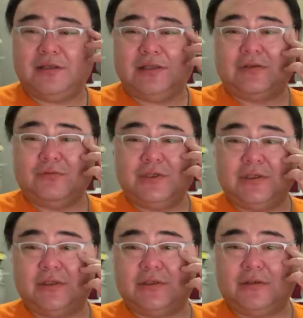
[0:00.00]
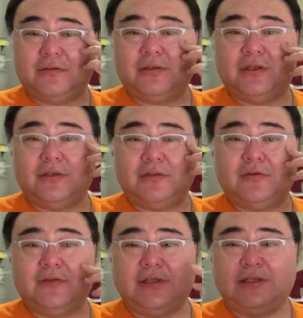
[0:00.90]
东征的时候，
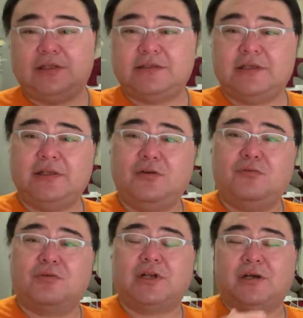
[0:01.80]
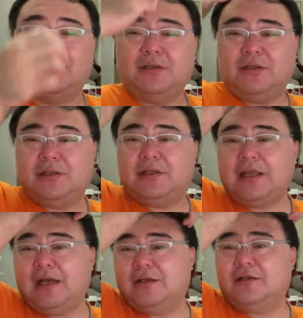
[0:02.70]
你这一路上你
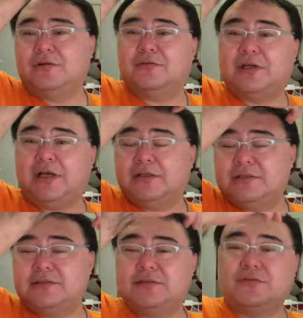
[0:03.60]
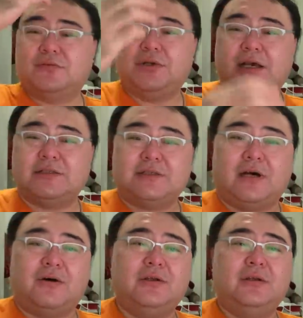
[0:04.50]
带着各种各样的辎重粮
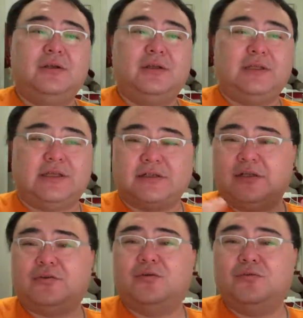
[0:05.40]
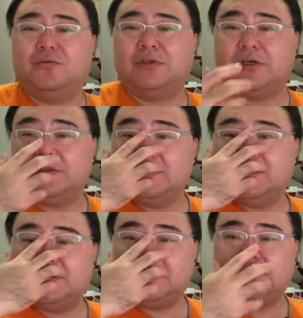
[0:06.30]
草也是很痛苦的，
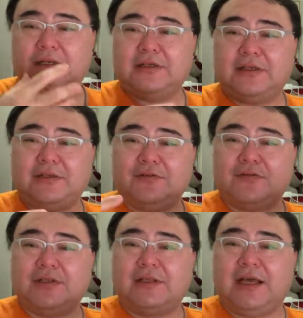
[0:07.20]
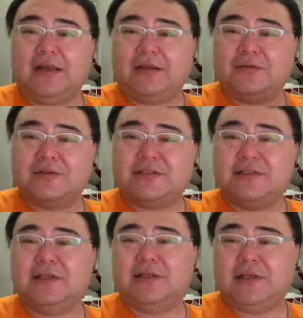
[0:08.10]
但是你就算带了很多
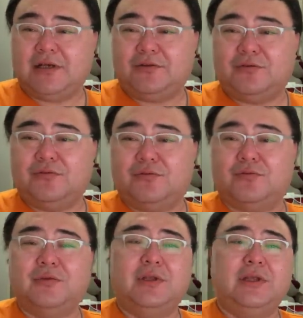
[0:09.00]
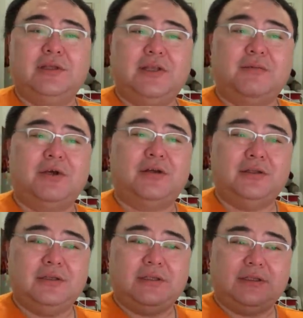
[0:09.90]
金银也很痛苦。那么
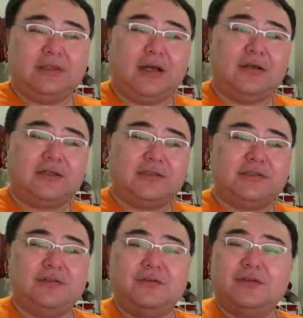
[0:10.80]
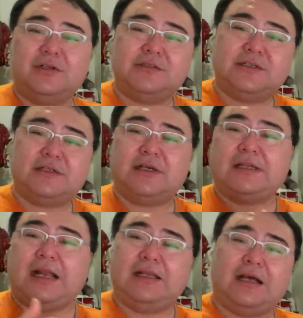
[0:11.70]
当十字军东征经常
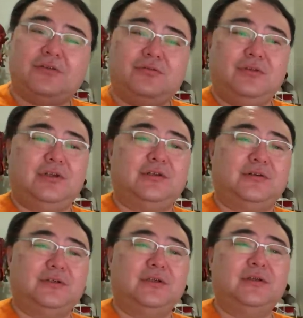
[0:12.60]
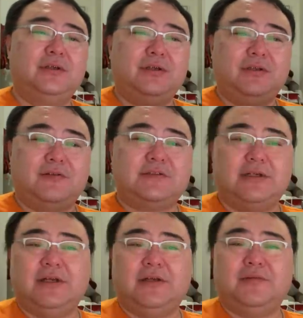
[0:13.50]
打来打去的时候呢，有些
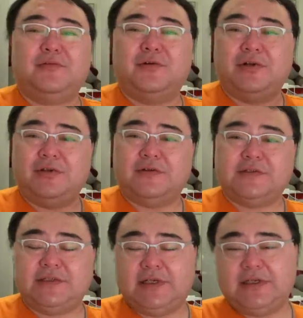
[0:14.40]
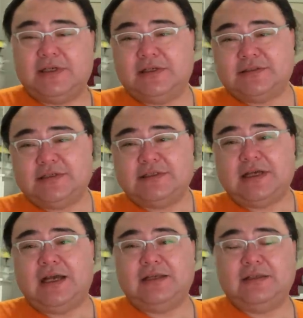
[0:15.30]
人或者有一些这个现
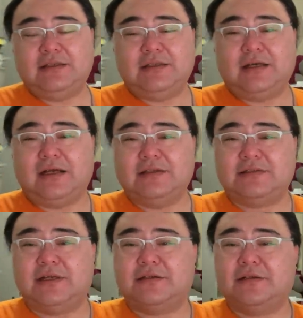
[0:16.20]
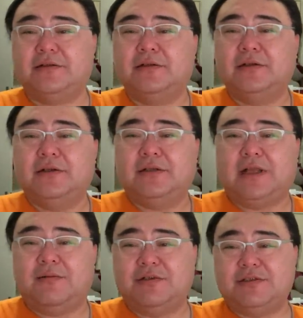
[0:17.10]
在银行的前身，
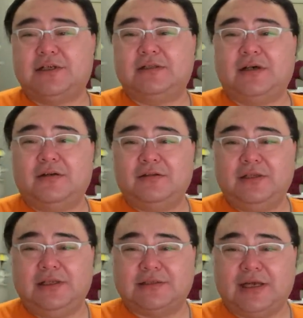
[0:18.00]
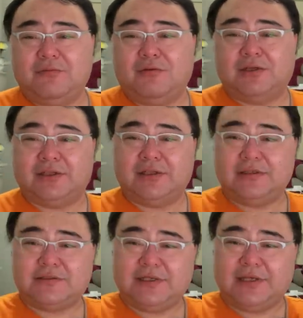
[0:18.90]
他们就想到你在我
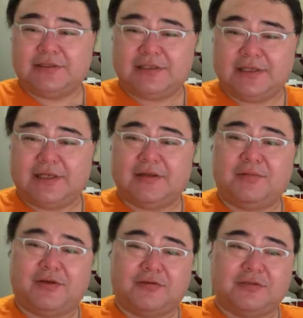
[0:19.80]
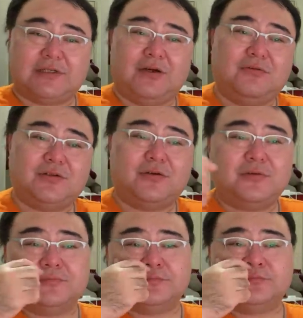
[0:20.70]
的这个节点，比方说在欧洲
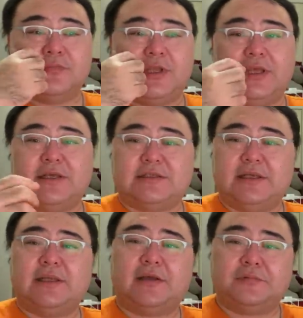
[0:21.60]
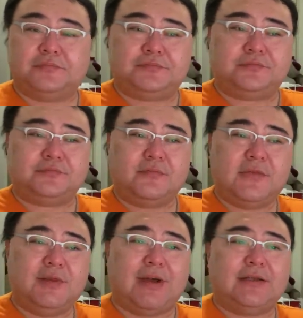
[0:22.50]
的一个节点，
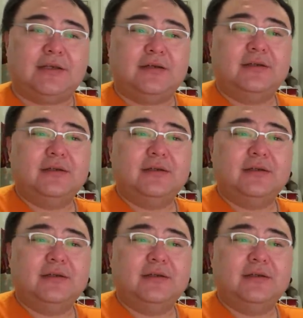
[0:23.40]
你把这个